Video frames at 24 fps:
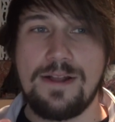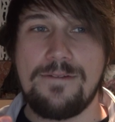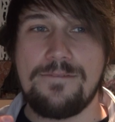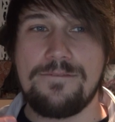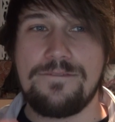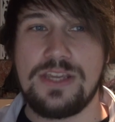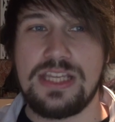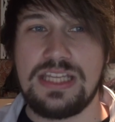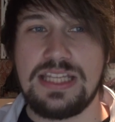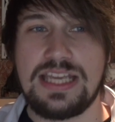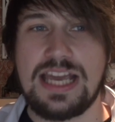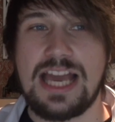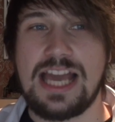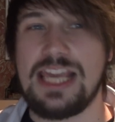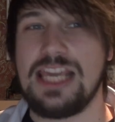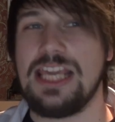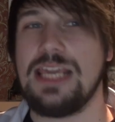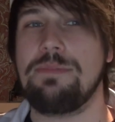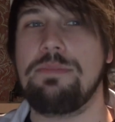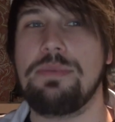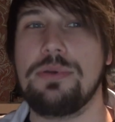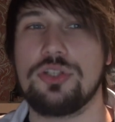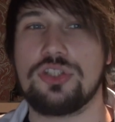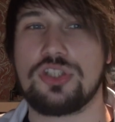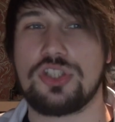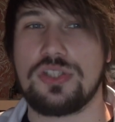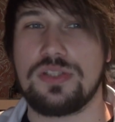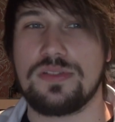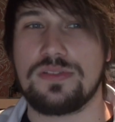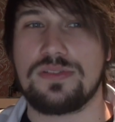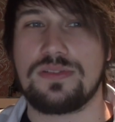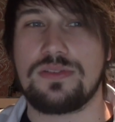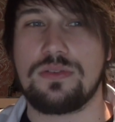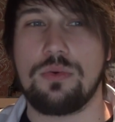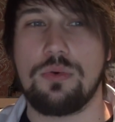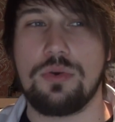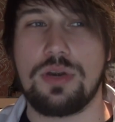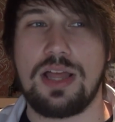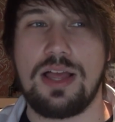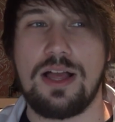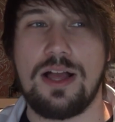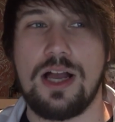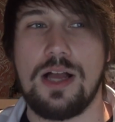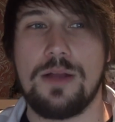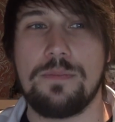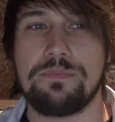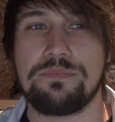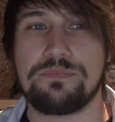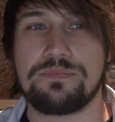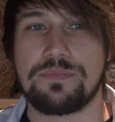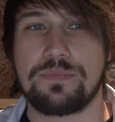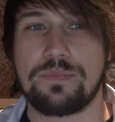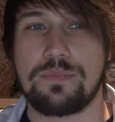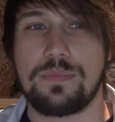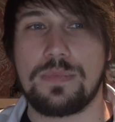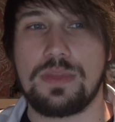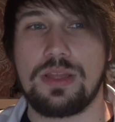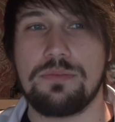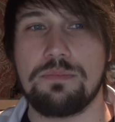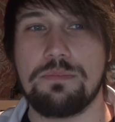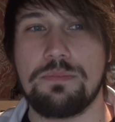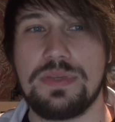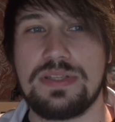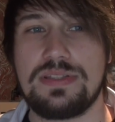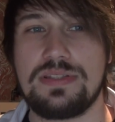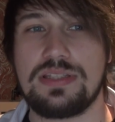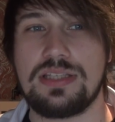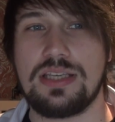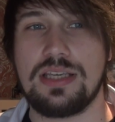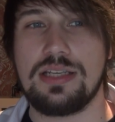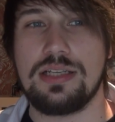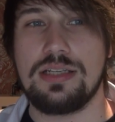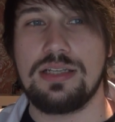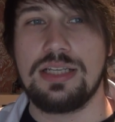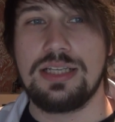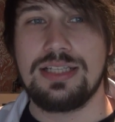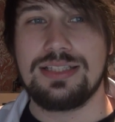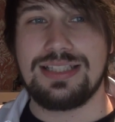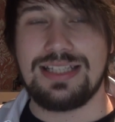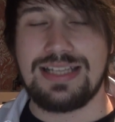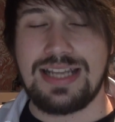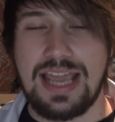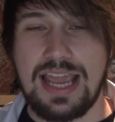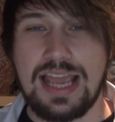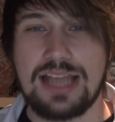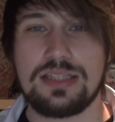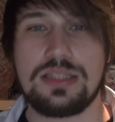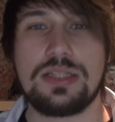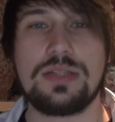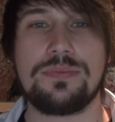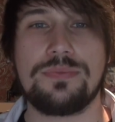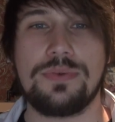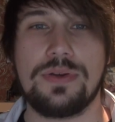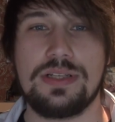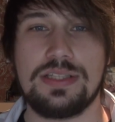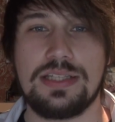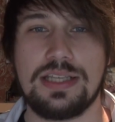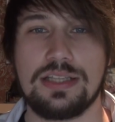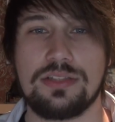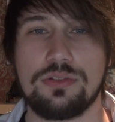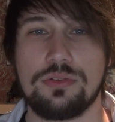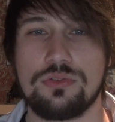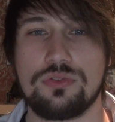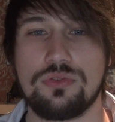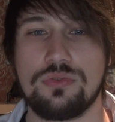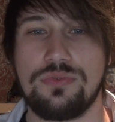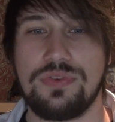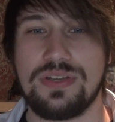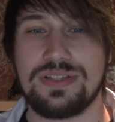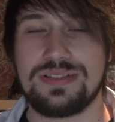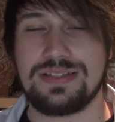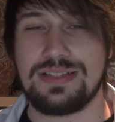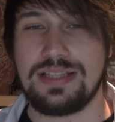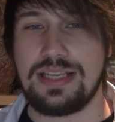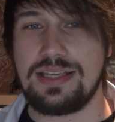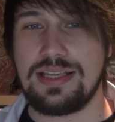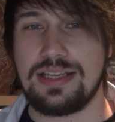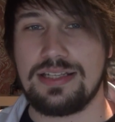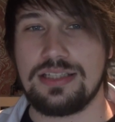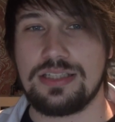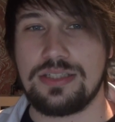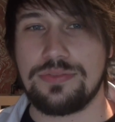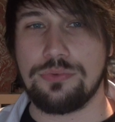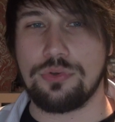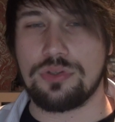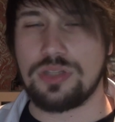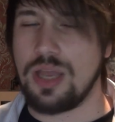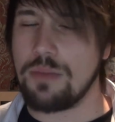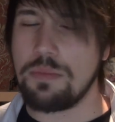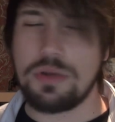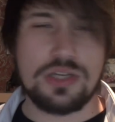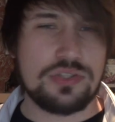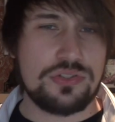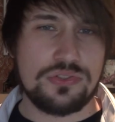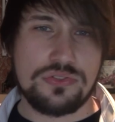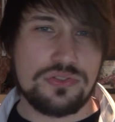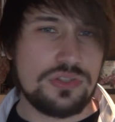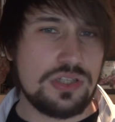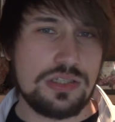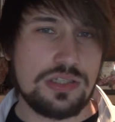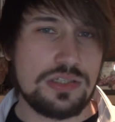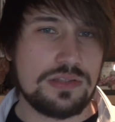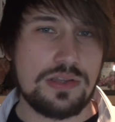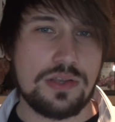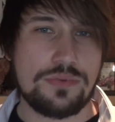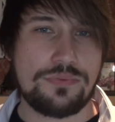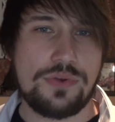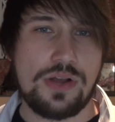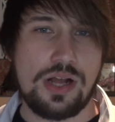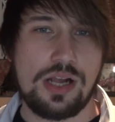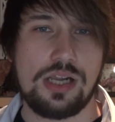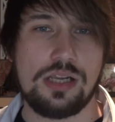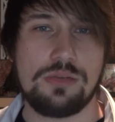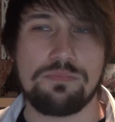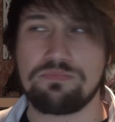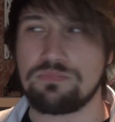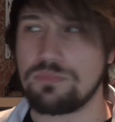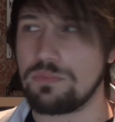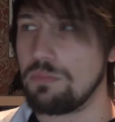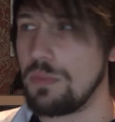weniger episch ist oder mh, mm, ein bisschen den Ernst verliert und schon fast lächerlich wirkt. Aber das ist hier nicht der Fall.